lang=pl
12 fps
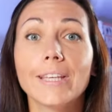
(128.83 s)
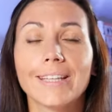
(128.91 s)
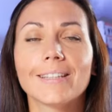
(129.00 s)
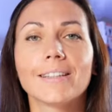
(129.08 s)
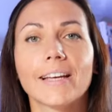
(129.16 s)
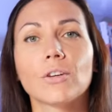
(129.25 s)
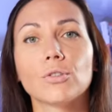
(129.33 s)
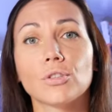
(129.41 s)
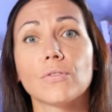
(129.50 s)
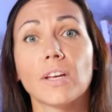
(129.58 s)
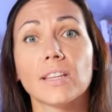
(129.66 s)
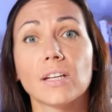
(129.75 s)
jedynego
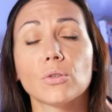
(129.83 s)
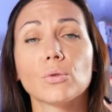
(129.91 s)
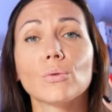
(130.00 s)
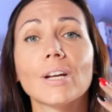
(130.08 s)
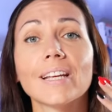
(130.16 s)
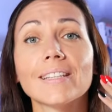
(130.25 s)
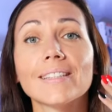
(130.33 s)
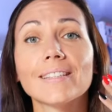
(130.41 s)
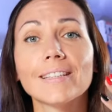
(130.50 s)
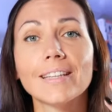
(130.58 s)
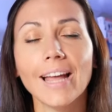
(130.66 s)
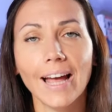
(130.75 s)
świata, które
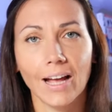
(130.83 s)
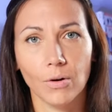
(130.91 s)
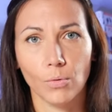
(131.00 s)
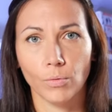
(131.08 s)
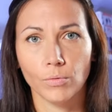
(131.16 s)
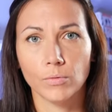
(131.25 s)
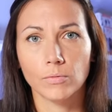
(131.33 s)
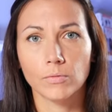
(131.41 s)
znał,